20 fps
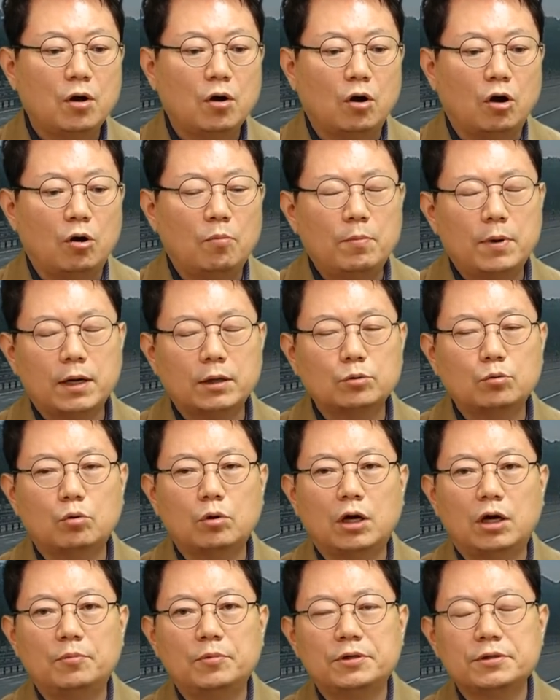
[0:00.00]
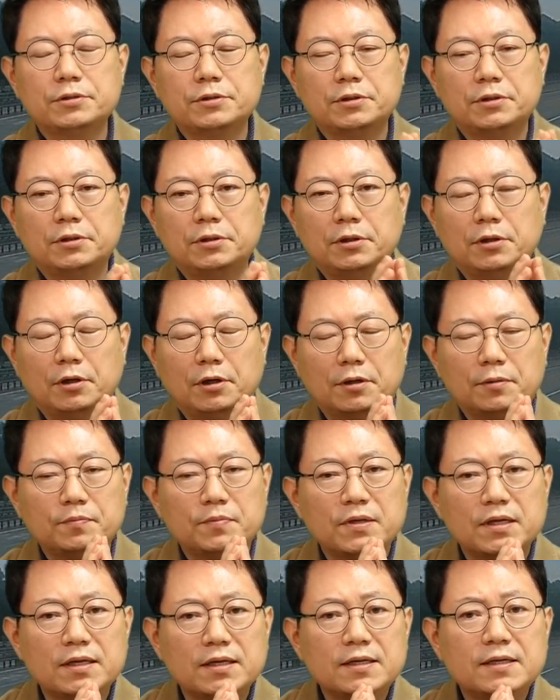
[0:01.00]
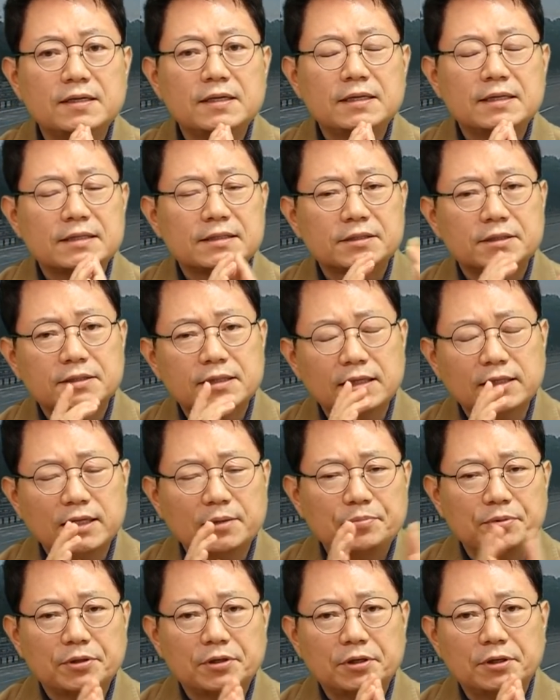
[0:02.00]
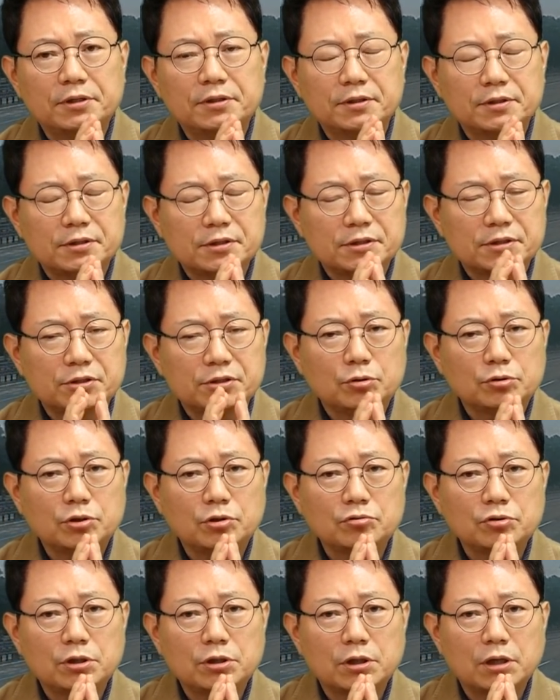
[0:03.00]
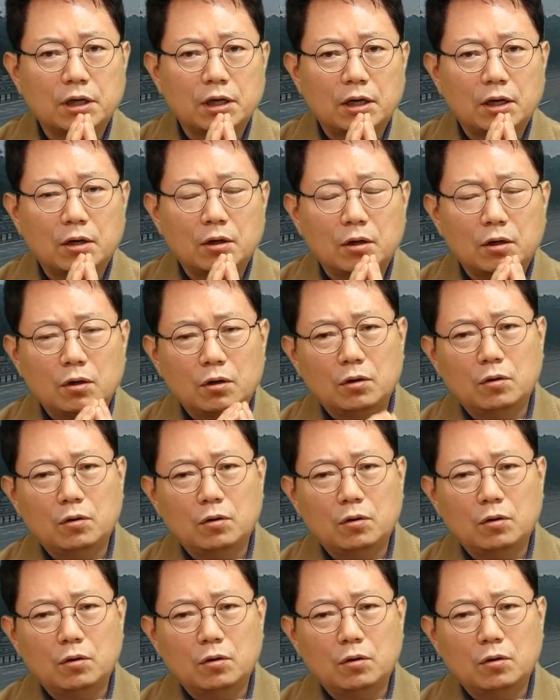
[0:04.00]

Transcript: 엄마랑 통화하면서 저 상대편 승용전 여자가